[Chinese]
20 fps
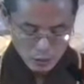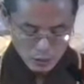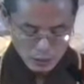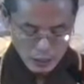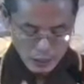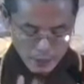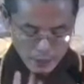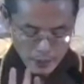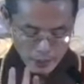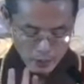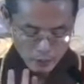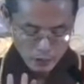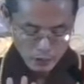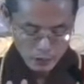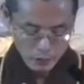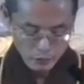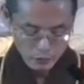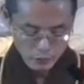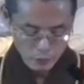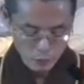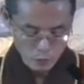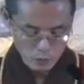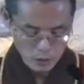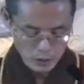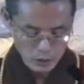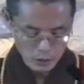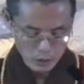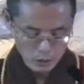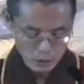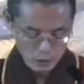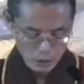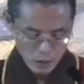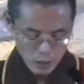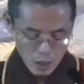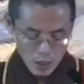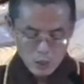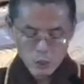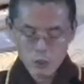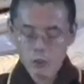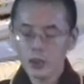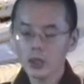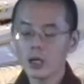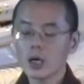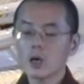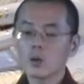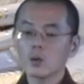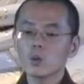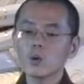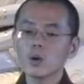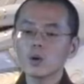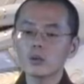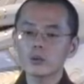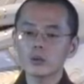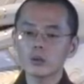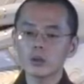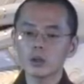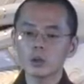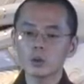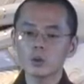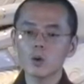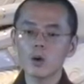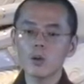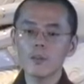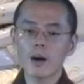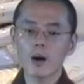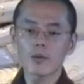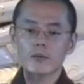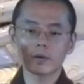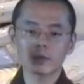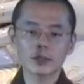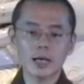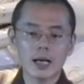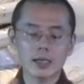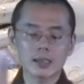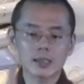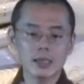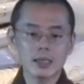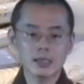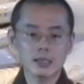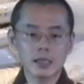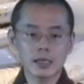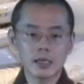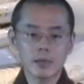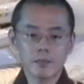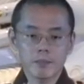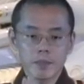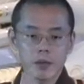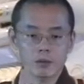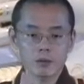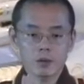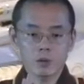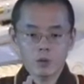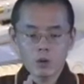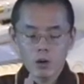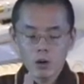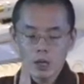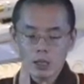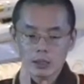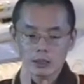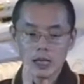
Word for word: 代表你的佛性，所以过去多宝佛塔现前表示说，